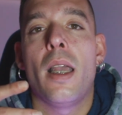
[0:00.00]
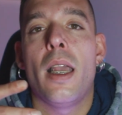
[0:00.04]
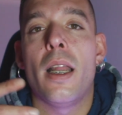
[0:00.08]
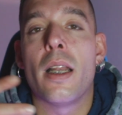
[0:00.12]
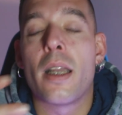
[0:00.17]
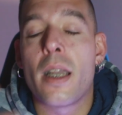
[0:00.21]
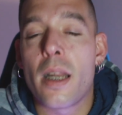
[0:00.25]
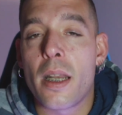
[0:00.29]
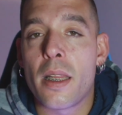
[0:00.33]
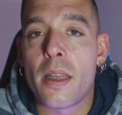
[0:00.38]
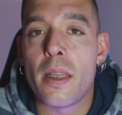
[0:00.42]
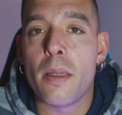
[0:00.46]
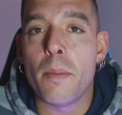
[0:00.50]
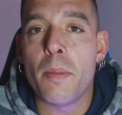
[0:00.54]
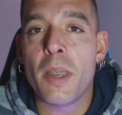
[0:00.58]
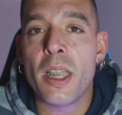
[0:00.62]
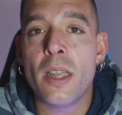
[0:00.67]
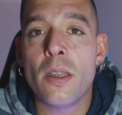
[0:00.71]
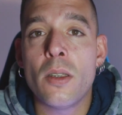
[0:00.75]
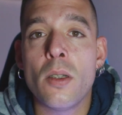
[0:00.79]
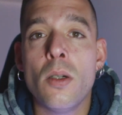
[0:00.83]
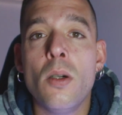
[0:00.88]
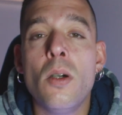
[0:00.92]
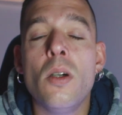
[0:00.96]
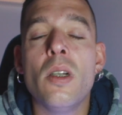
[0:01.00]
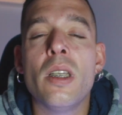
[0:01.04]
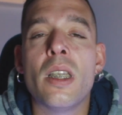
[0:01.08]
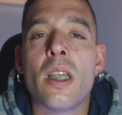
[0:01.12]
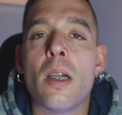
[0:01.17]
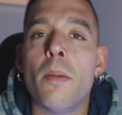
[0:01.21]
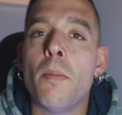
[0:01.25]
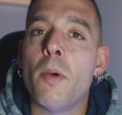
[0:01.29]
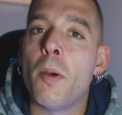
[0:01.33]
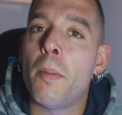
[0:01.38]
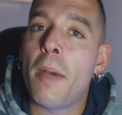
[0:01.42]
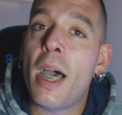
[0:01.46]
el crecimiento y
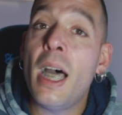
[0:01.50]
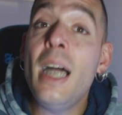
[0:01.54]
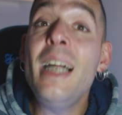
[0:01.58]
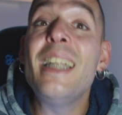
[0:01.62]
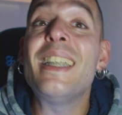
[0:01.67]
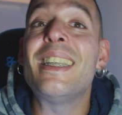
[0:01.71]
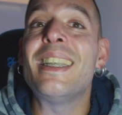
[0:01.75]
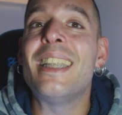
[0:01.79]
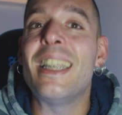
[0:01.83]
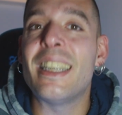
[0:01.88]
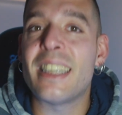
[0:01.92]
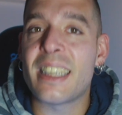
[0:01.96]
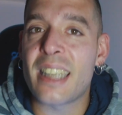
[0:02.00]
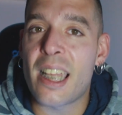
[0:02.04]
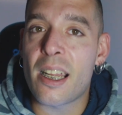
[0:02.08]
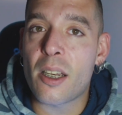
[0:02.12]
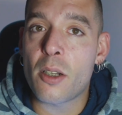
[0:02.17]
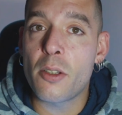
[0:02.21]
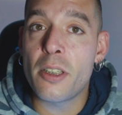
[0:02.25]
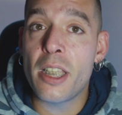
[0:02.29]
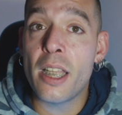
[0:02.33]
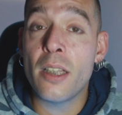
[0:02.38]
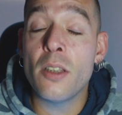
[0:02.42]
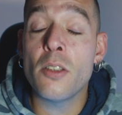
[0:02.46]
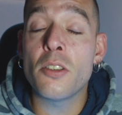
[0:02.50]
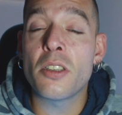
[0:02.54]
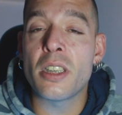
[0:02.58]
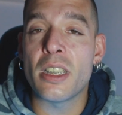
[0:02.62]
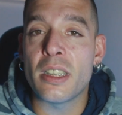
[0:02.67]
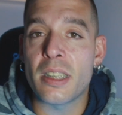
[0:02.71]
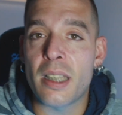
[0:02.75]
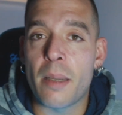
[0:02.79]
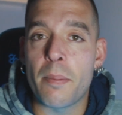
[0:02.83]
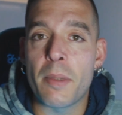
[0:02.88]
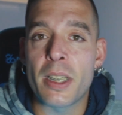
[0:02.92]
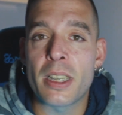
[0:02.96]
cómo va
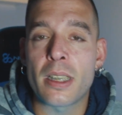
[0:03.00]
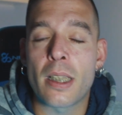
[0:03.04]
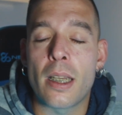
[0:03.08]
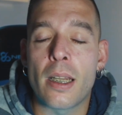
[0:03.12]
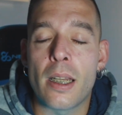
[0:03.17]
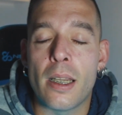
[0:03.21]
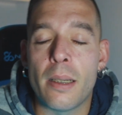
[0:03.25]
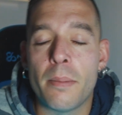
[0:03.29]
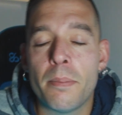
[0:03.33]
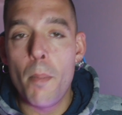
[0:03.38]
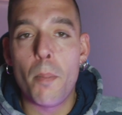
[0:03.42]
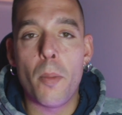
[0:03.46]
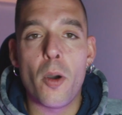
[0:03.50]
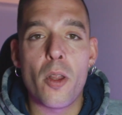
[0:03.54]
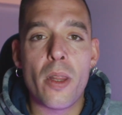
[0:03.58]
desarrollándose esa máscara.